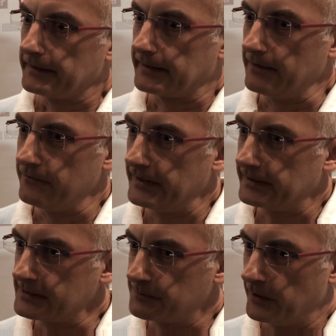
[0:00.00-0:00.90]
dann wird
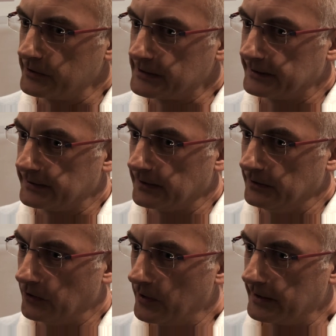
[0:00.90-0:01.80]
es plötzlich
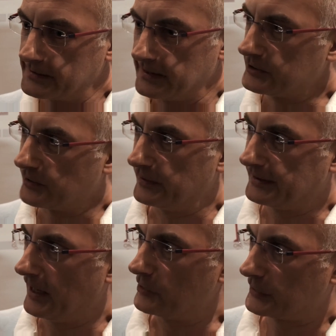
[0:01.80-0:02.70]
neue
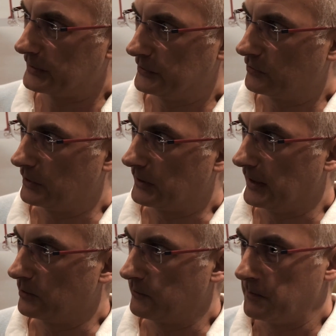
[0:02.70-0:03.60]
gesellschaftliche Ausrichtungen
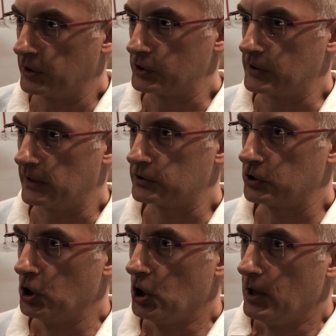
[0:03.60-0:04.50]
gehen. Und wenn man dann sagt,
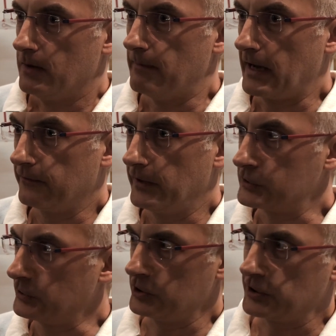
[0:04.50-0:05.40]
machen wir aus
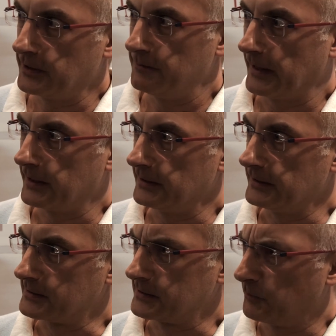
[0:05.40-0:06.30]
Deutschland ein
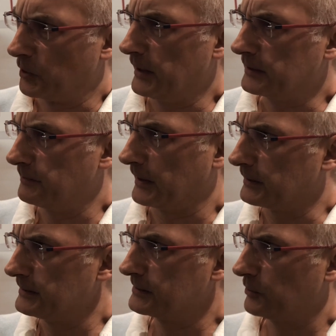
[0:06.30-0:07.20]
Paradies, Projekt
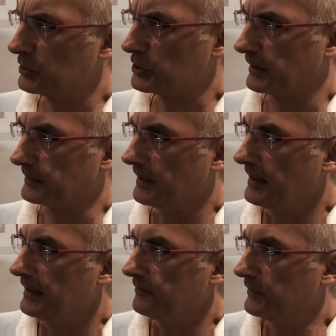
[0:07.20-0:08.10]
Paradies Deutschland,
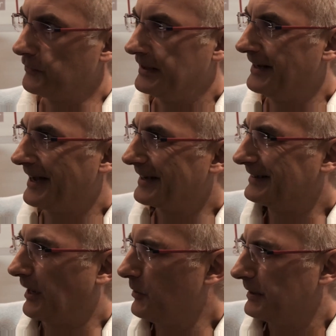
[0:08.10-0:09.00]
wie viele Jahre
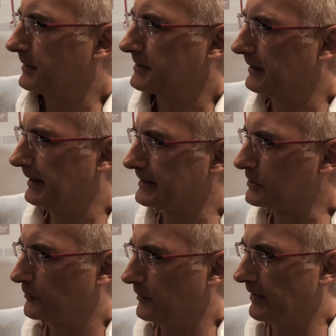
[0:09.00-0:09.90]
dauert das, ein Land
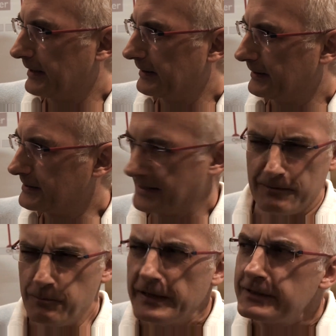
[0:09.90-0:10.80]
zu verwandeln? Das
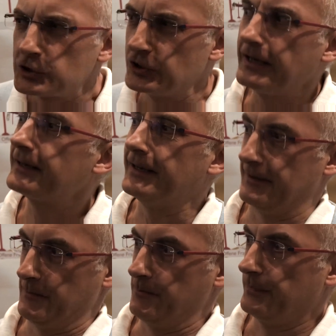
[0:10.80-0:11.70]
kann blitzschnell gehen.
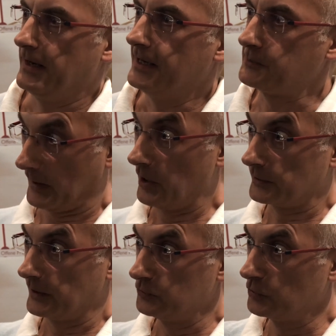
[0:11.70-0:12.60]
Es braucht
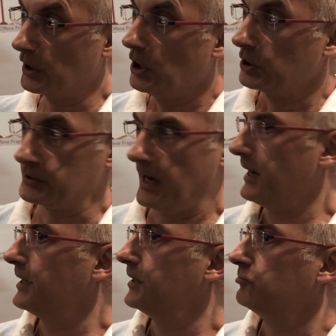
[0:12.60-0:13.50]
dann nur, dass
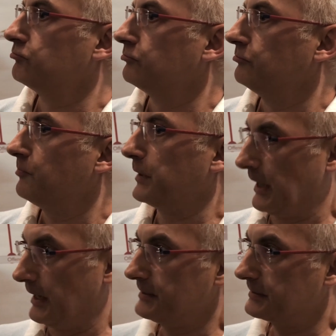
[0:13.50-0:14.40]
alle
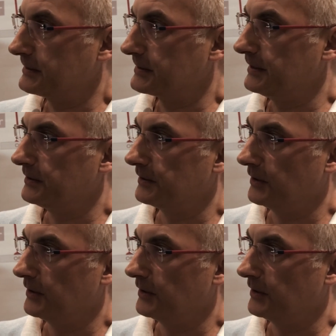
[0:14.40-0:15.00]
begeistert sind